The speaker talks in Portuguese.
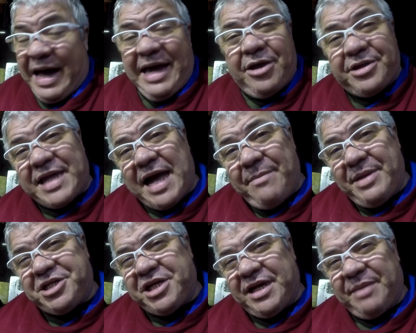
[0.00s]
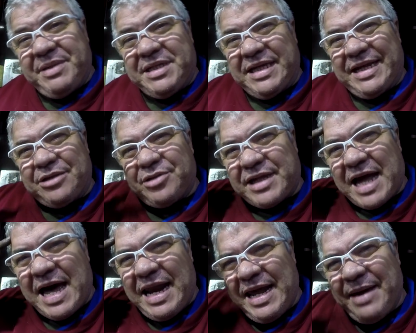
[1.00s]
Aí eu tava mexendo na bicicleta, eu
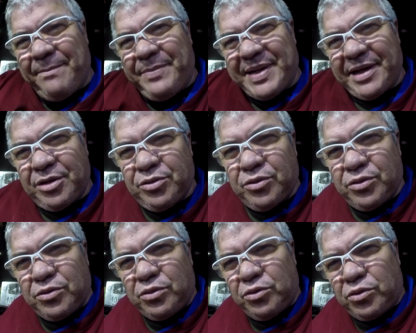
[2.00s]
tava lembrando,